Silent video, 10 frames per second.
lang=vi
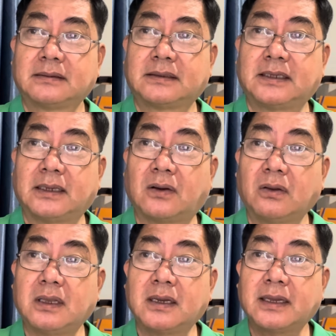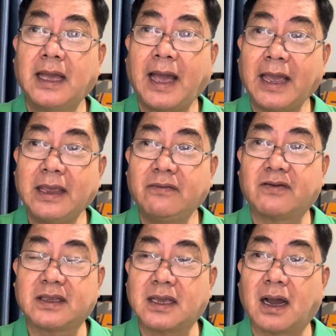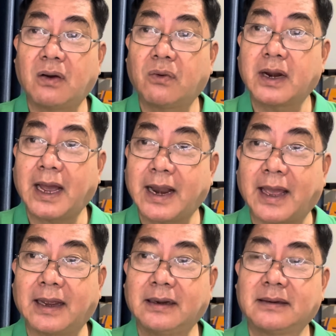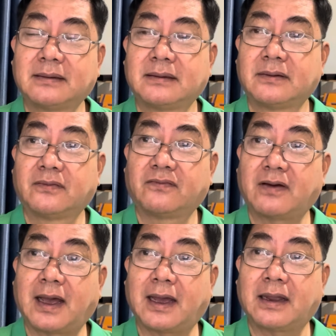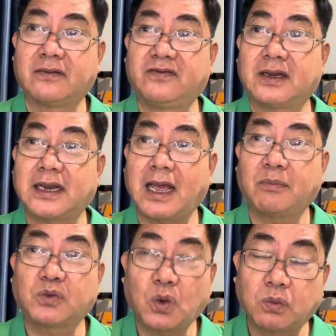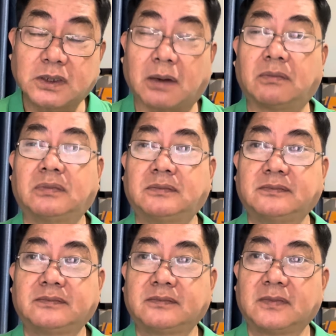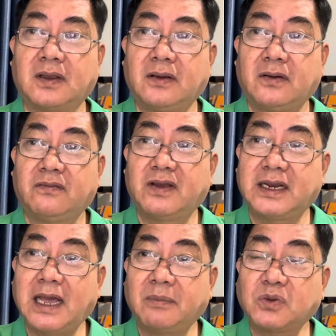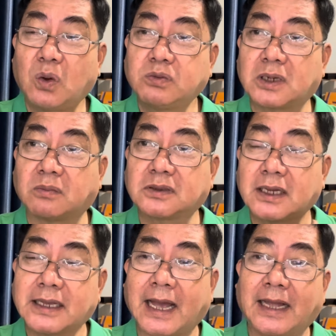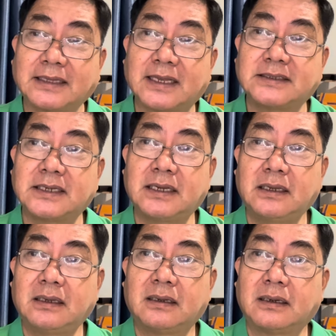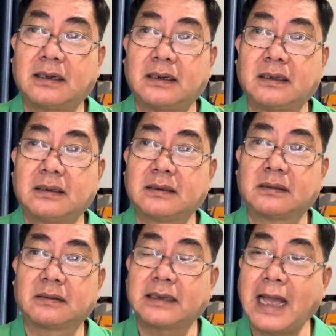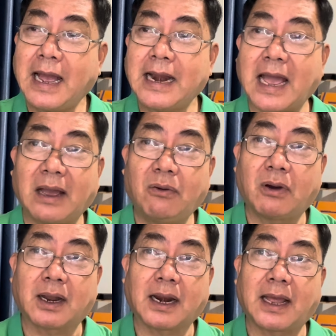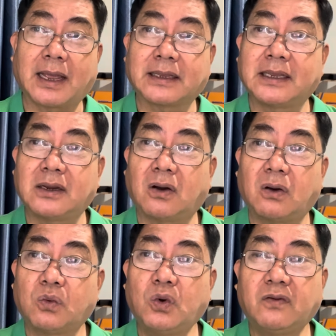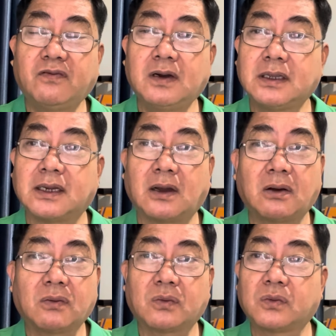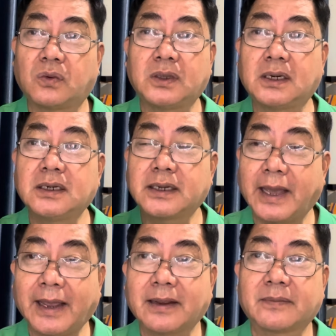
thì có những cái hay và dở của đa đảng và Việt Nam tôn trọng. Việt Nam tôn trọng tất cả thể chế đa đảng hoặc là gì đó, quốc vương gì đó của những nước khác.